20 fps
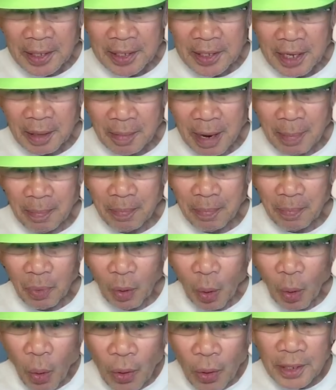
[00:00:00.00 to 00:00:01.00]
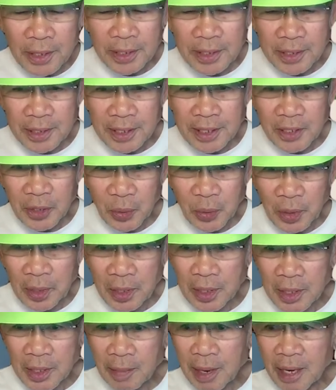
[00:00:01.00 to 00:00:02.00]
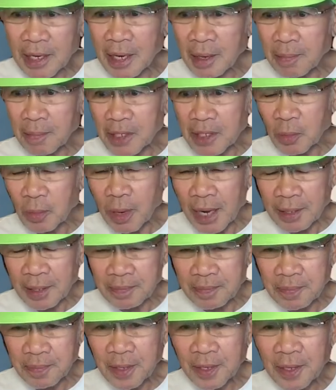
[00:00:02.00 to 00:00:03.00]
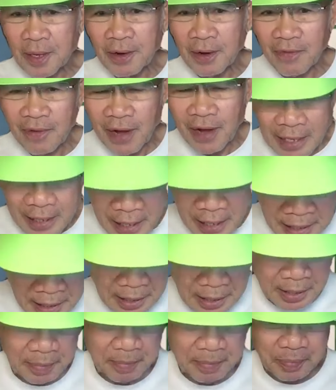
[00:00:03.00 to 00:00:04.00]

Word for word: ฉบับโน้ต40 หรือแม้กระทั่งปัจจุบันฟังท่านเลย